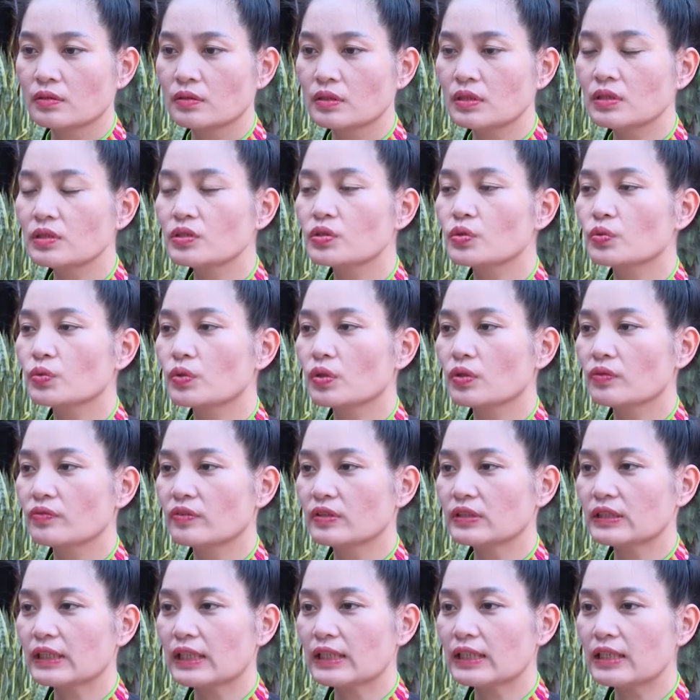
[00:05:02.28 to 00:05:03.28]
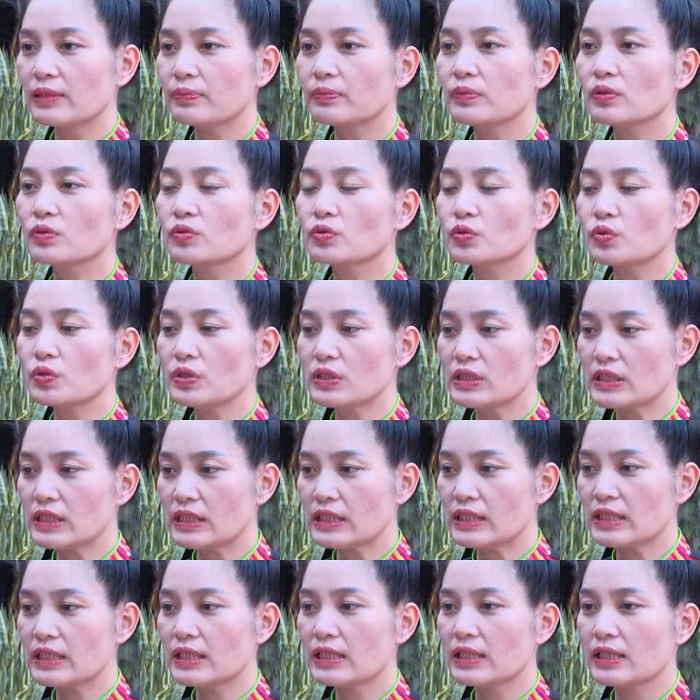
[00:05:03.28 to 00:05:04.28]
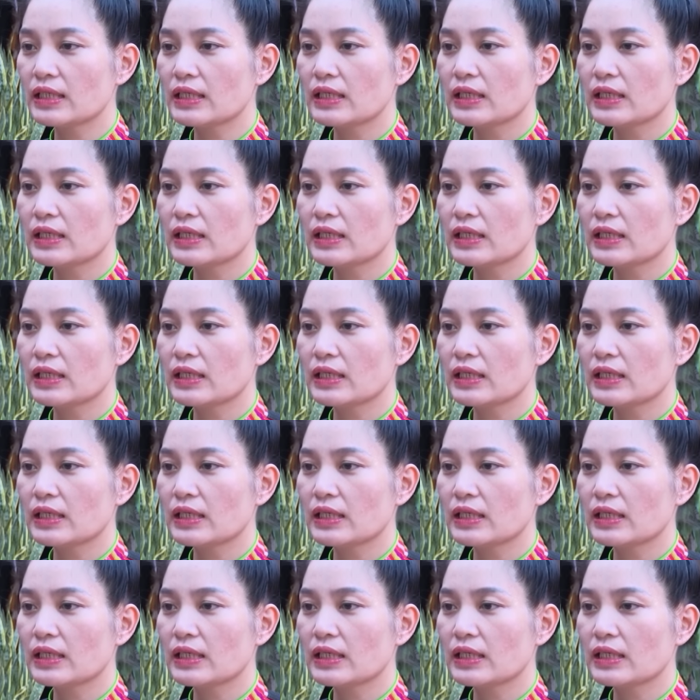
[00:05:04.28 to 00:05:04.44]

Nhưng chúng tôi vẫn sẽ tiếp tục duy trì